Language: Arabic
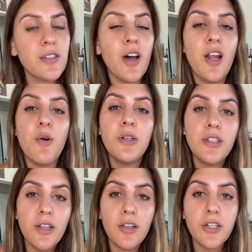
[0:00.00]
قالوا انت
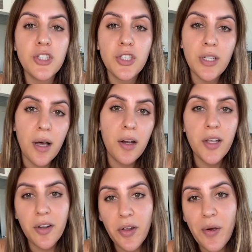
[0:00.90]
تغشين
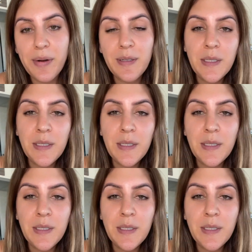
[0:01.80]
علينا